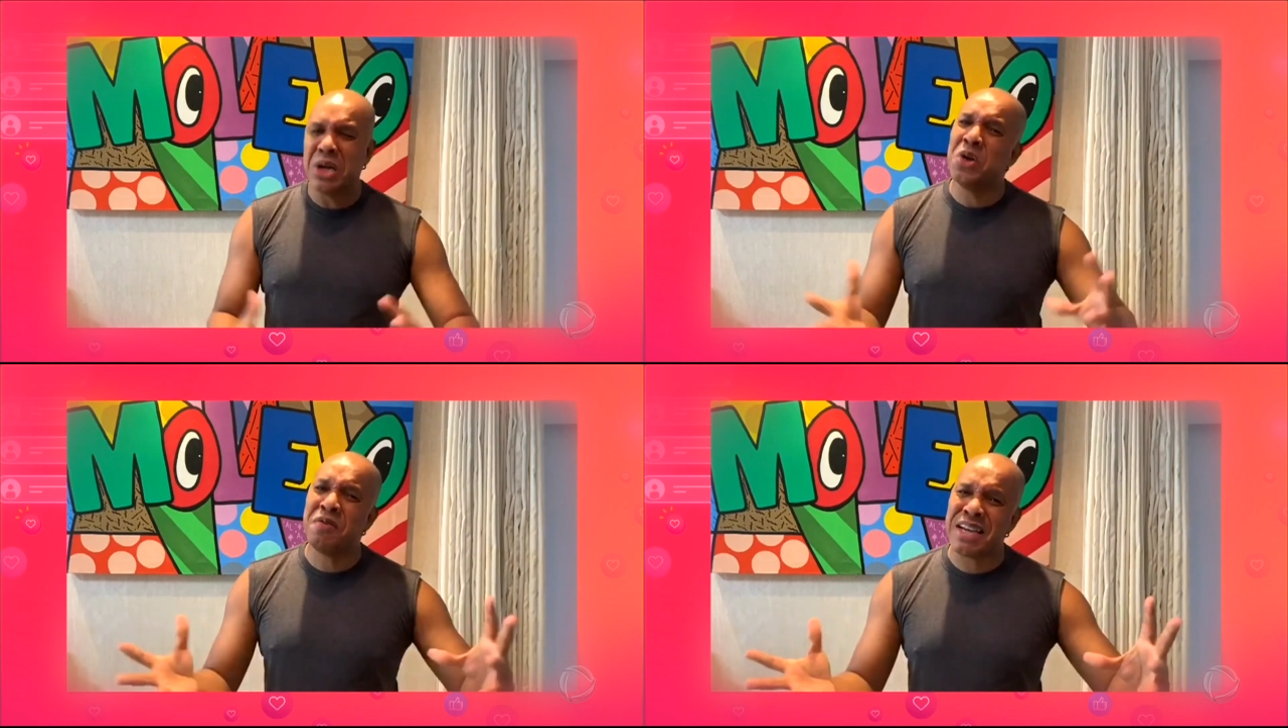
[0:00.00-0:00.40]

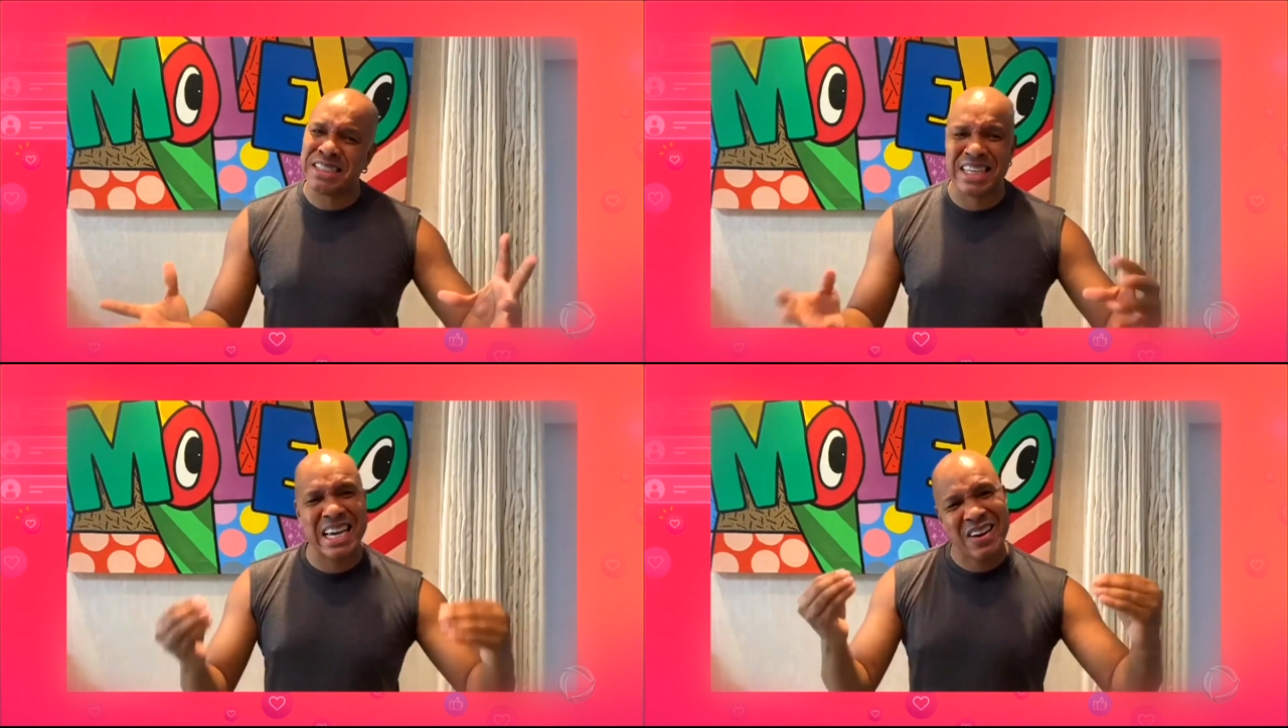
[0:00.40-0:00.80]
não vai
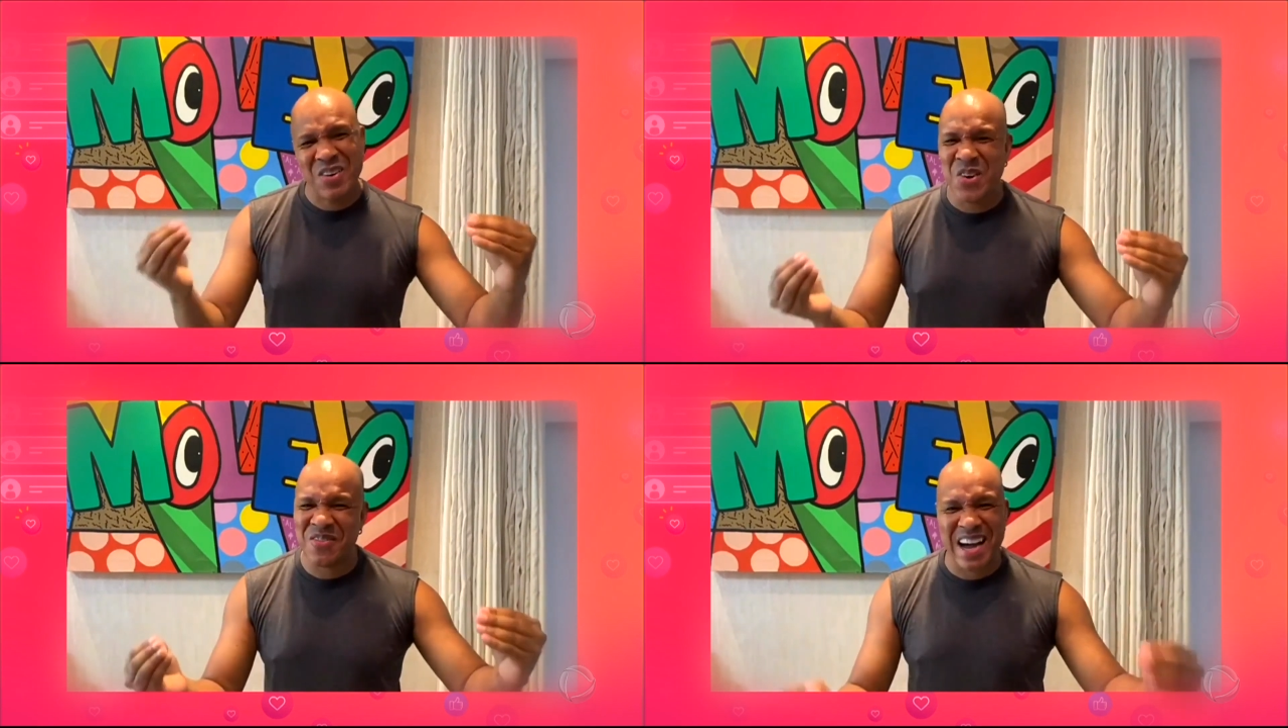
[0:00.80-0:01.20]
ser
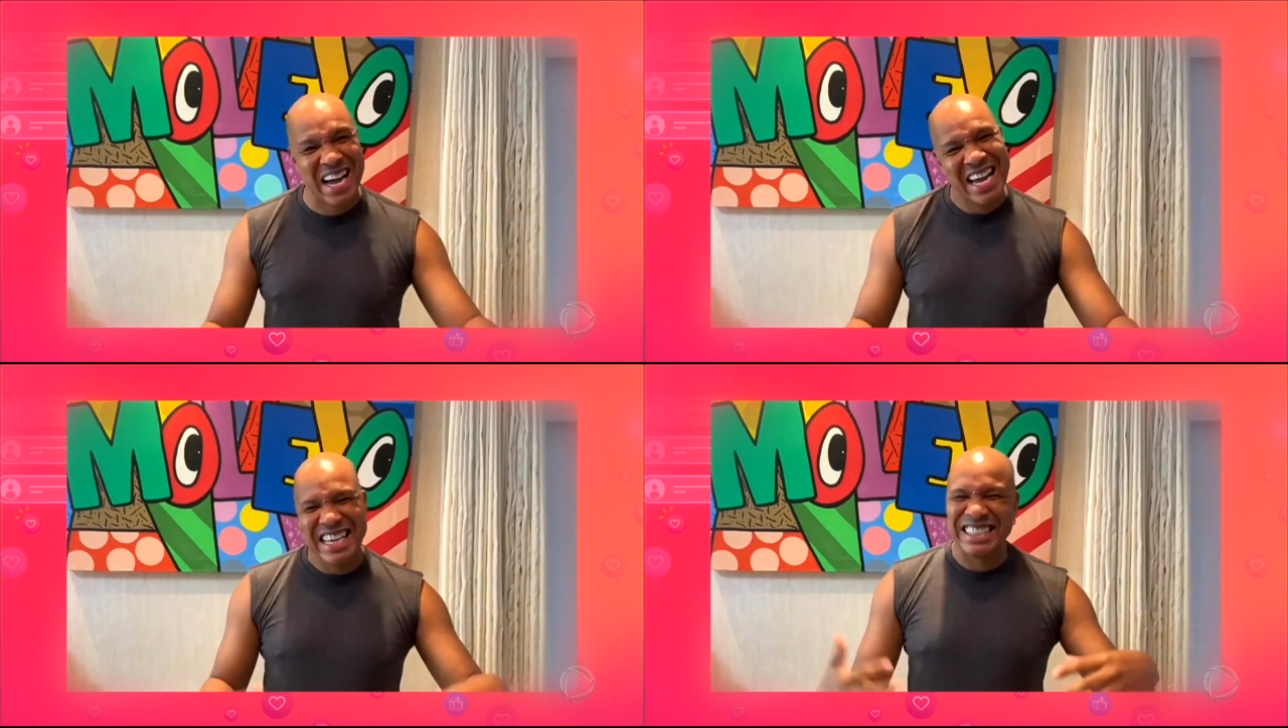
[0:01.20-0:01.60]

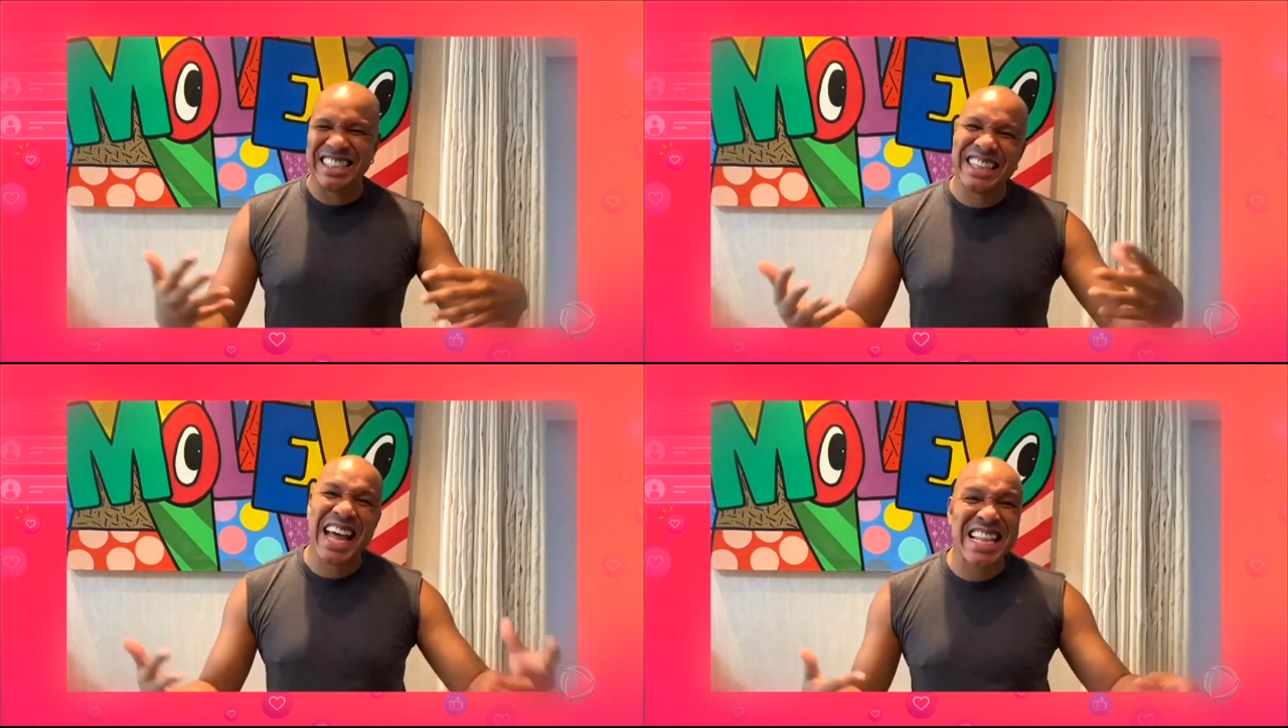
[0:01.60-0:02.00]
uma
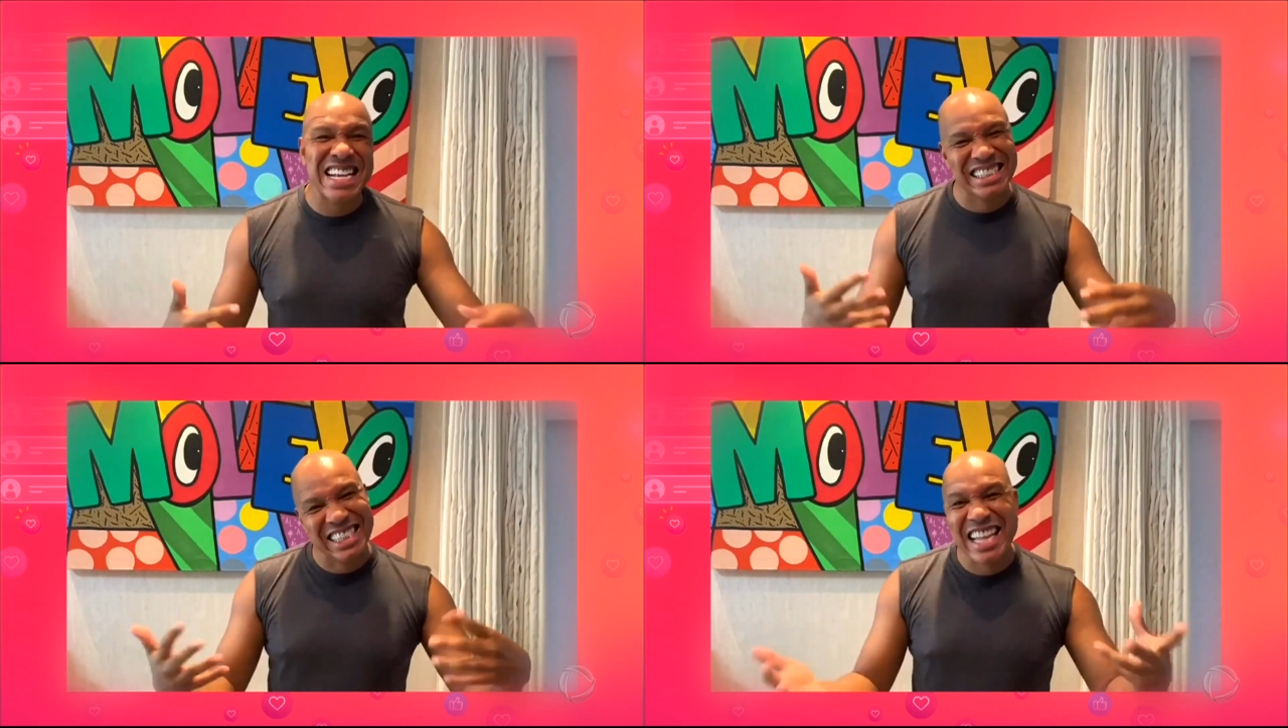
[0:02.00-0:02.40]
cilada,
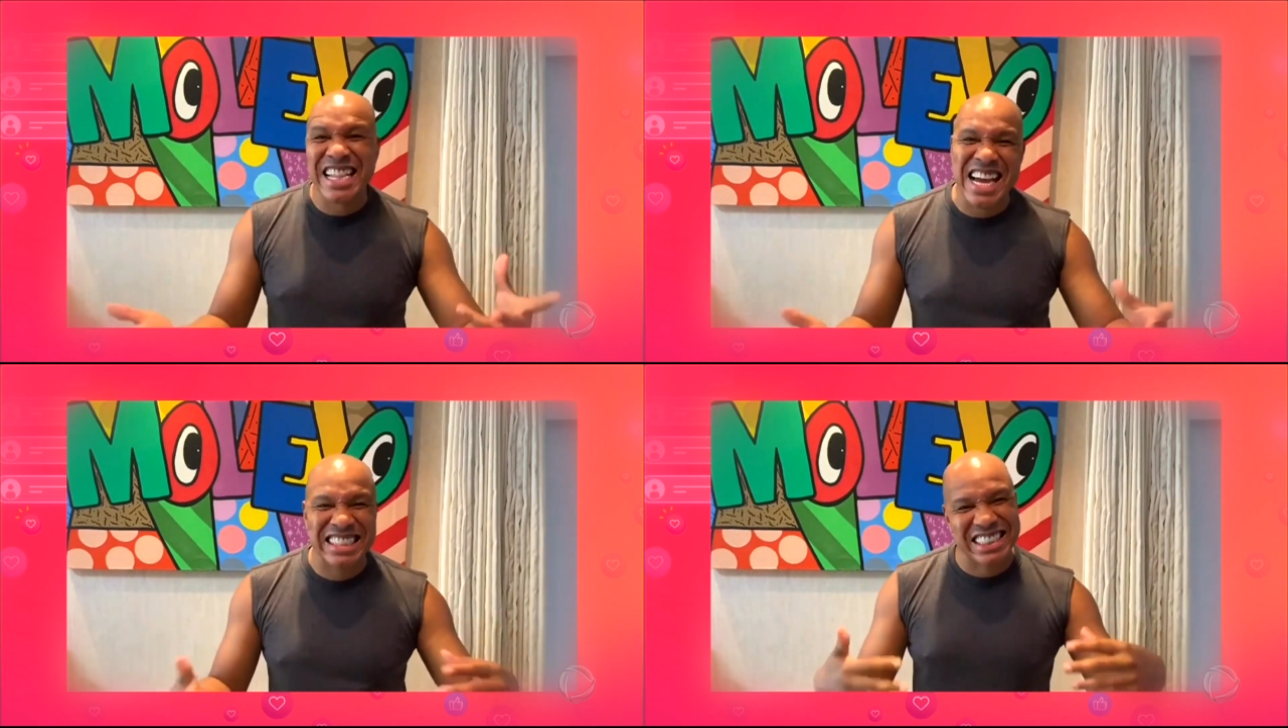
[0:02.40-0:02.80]

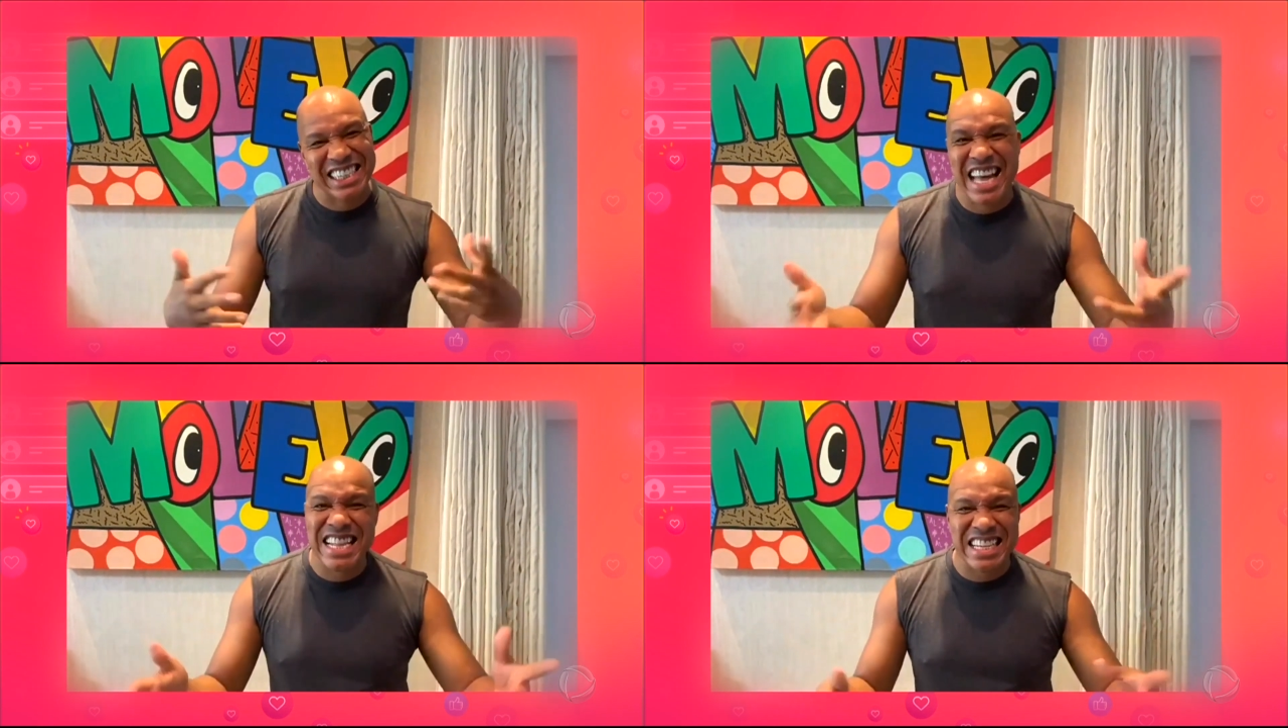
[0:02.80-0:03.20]
cilada,
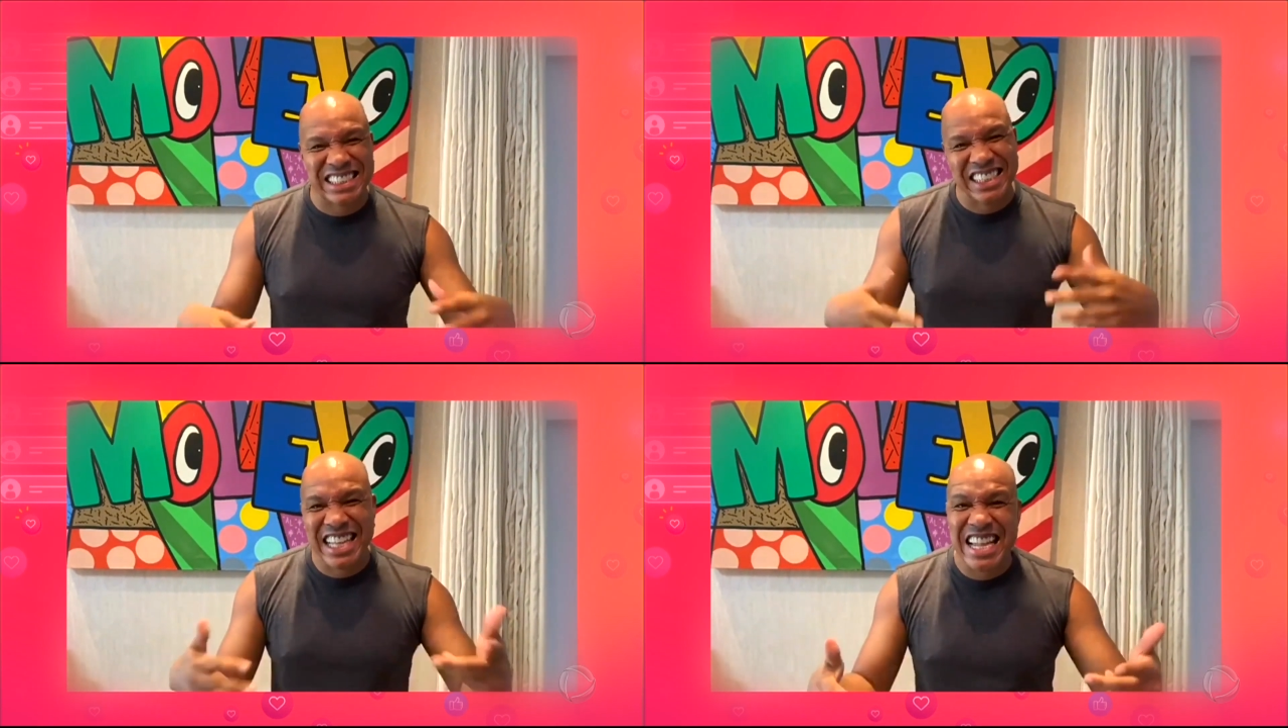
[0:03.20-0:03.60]
cilada,
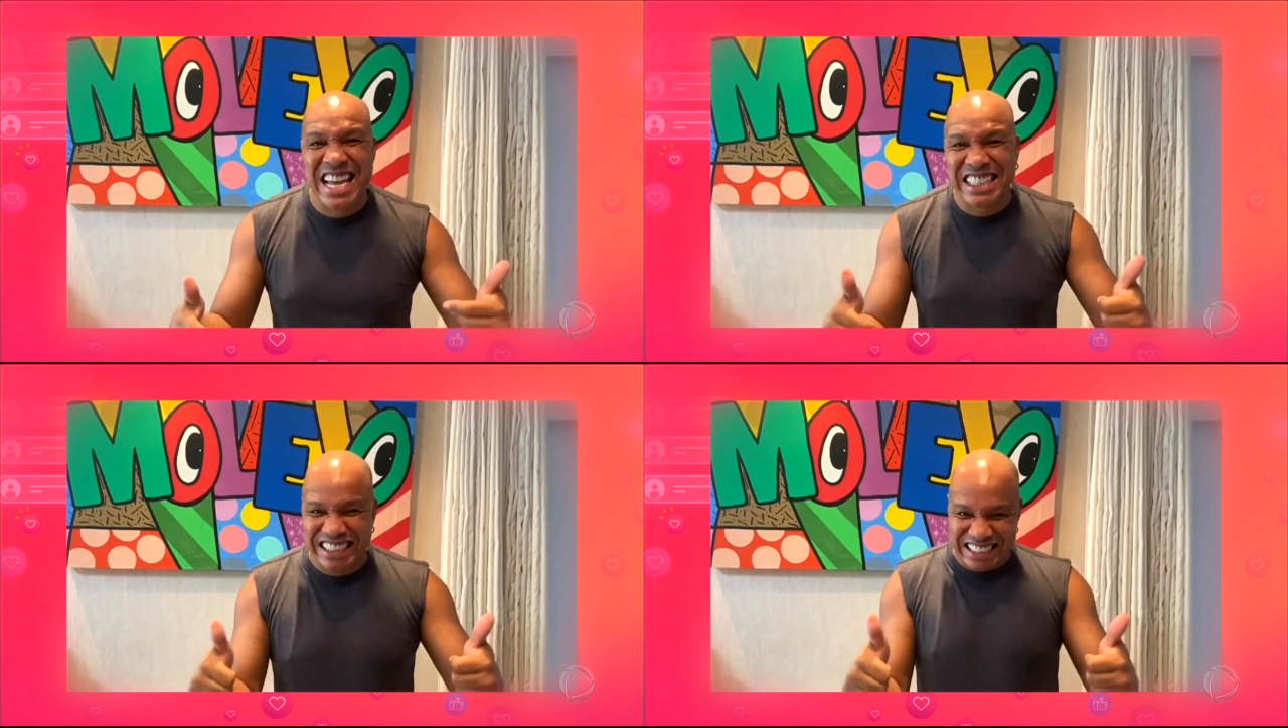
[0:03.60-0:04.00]
cilada